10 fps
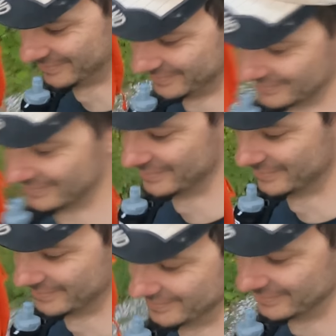hatte mal
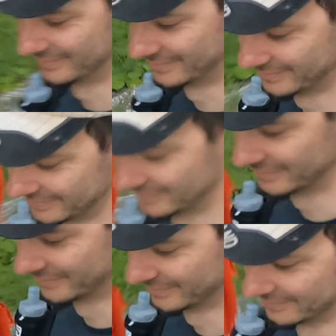die äh,
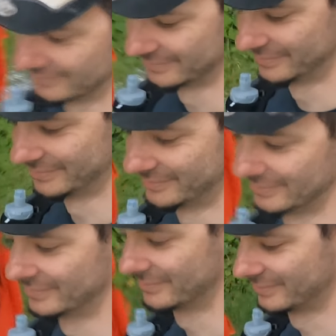in Tannheim, in
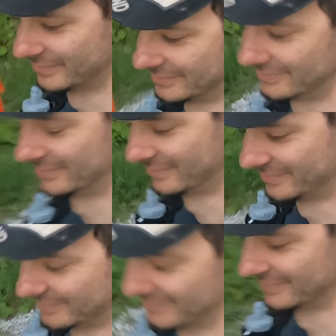Kammerner Tal,
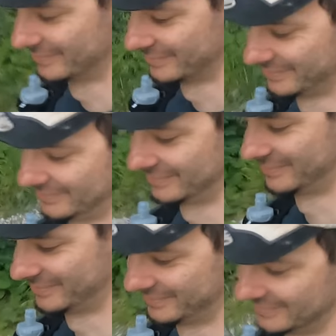eine Anfängertour
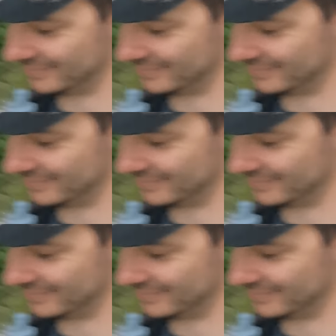geführt.